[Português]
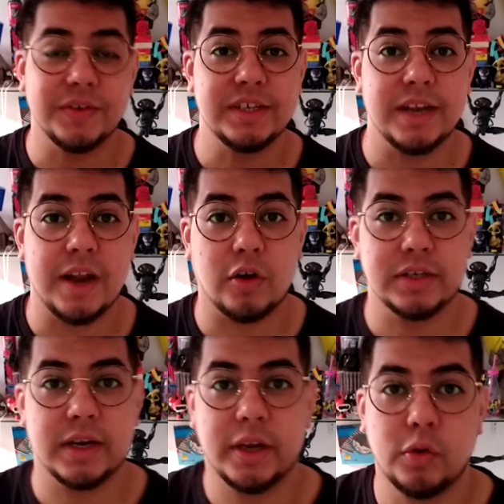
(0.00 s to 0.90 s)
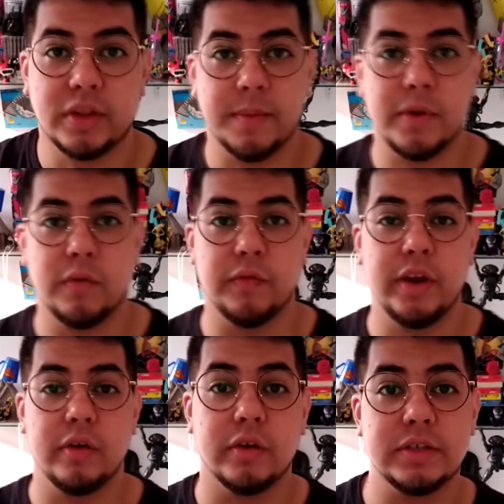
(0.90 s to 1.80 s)
ainda está gostando aqui do tema do
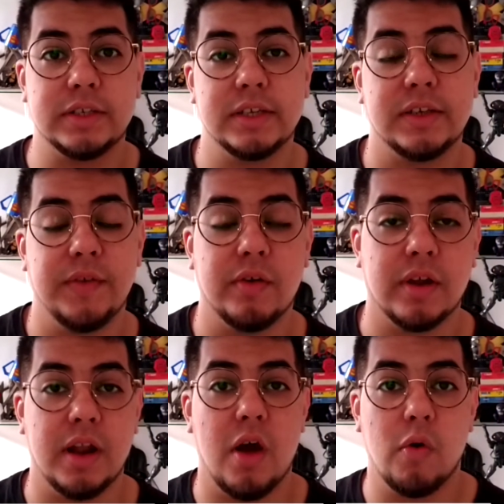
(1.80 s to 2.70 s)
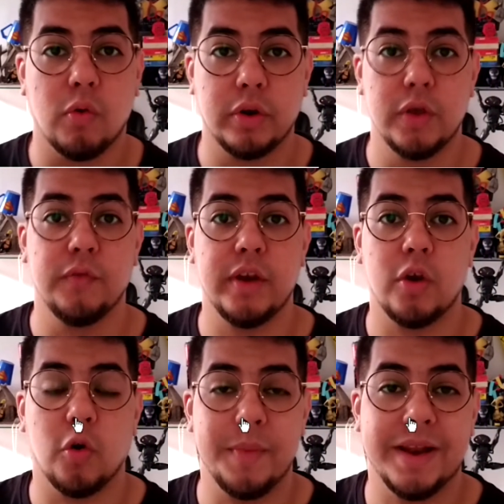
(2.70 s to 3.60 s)
vídeo, não se esqueça de se inscrever no canal, curtir o vídeo e
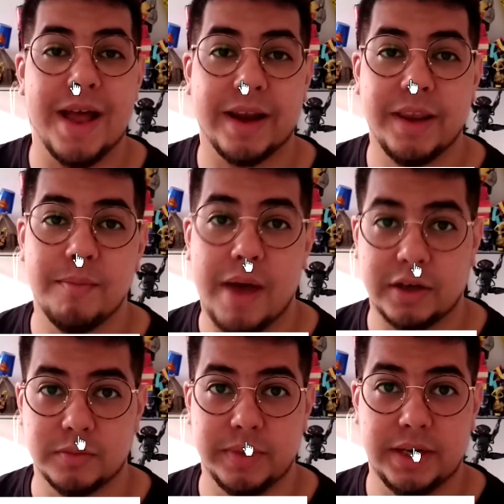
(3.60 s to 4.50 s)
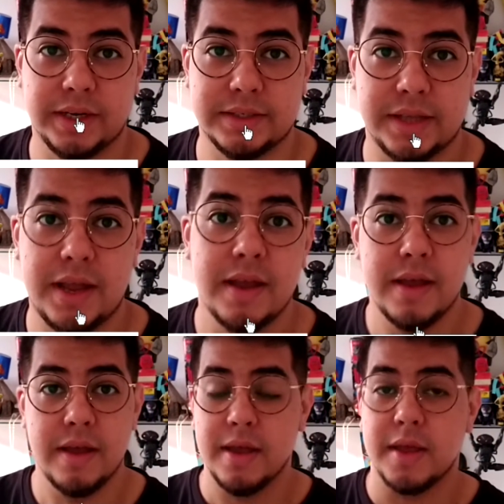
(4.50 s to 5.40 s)
comentar aqui embaixo, beleza?
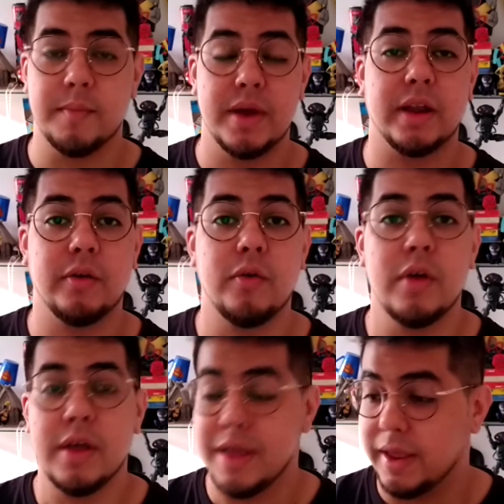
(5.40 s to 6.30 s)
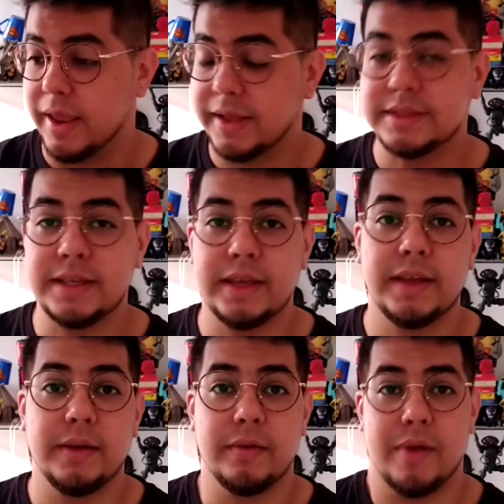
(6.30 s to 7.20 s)
Mano,
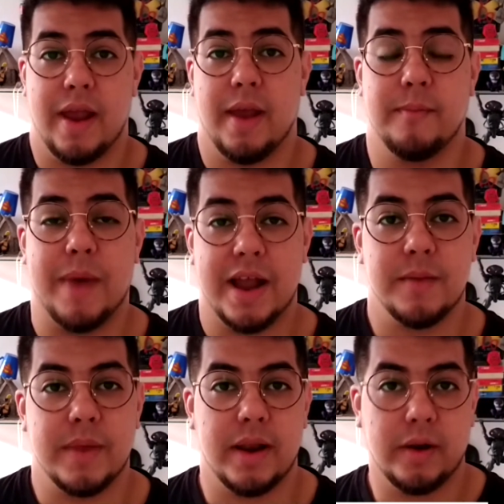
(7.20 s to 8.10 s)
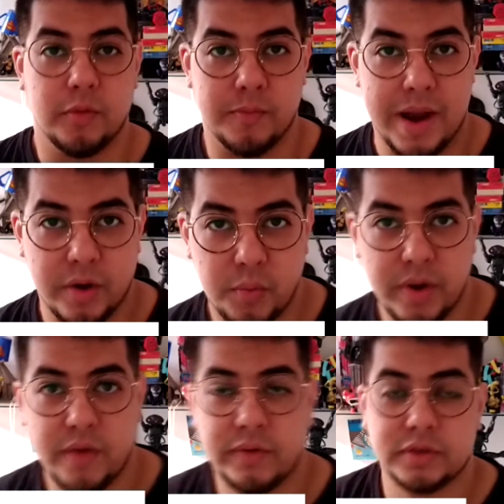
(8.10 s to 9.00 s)
esse é, Batman né, do Matt
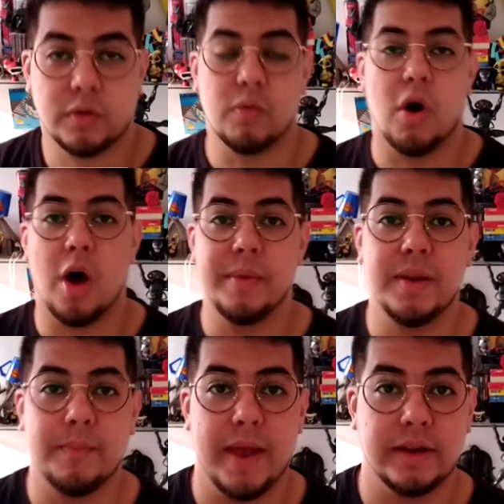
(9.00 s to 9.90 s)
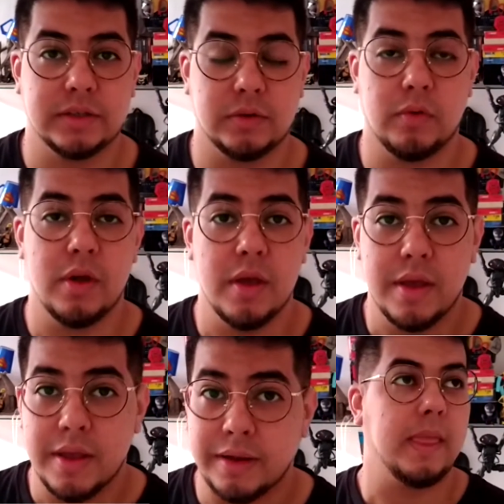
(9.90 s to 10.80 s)
Reeves com Robert Pattinson
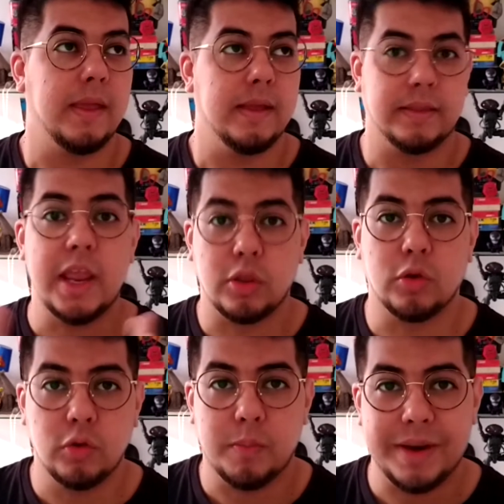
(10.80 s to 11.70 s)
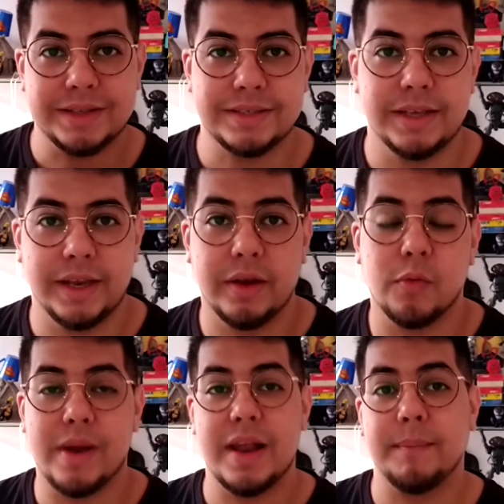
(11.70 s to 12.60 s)
tem tudo para ser
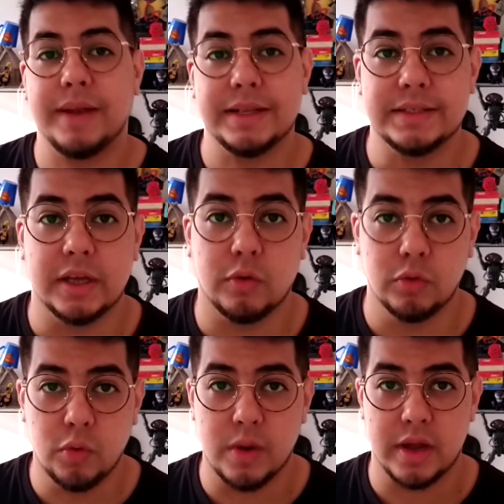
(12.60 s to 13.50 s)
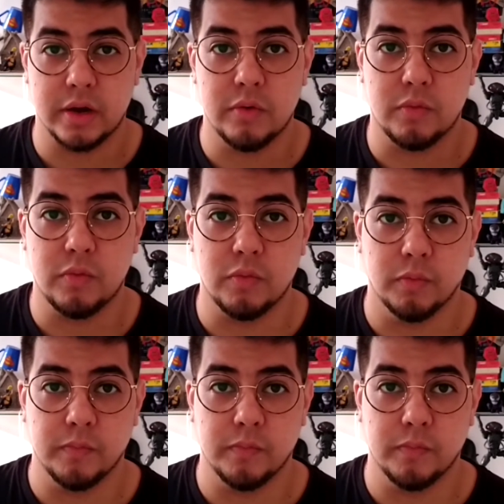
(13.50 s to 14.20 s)
uma adaptação do ano 1.